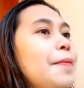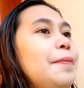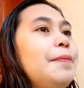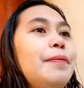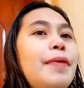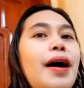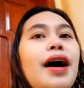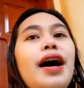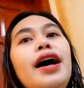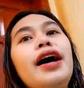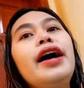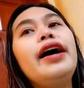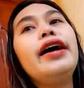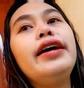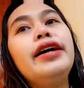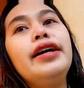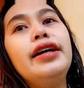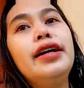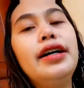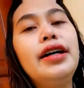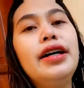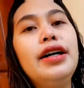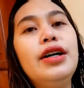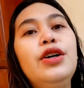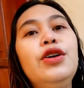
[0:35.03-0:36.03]
my
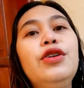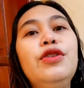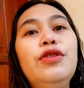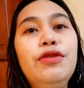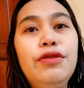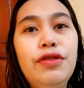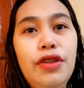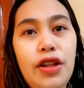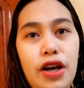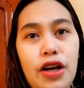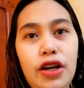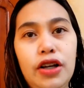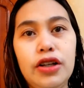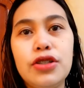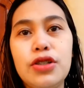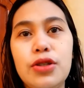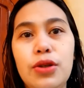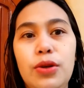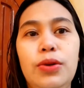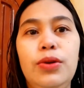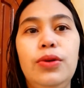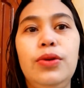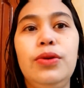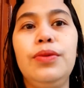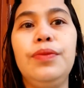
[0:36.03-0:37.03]
vlog.
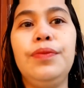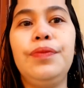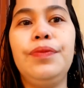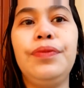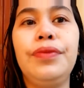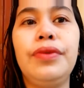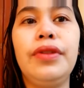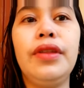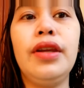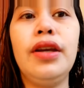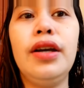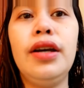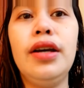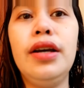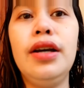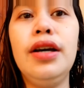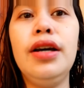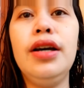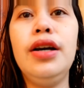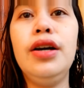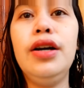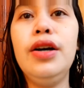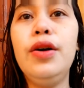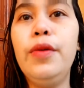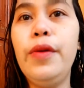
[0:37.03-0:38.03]
So,
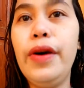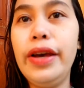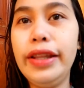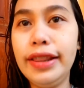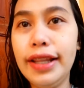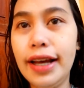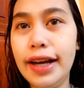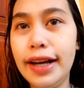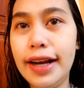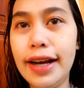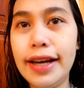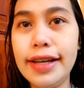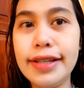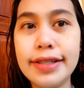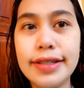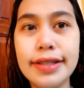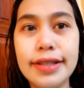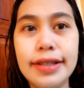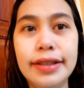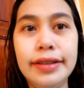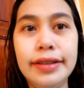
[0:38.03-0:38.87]
wait lang guys.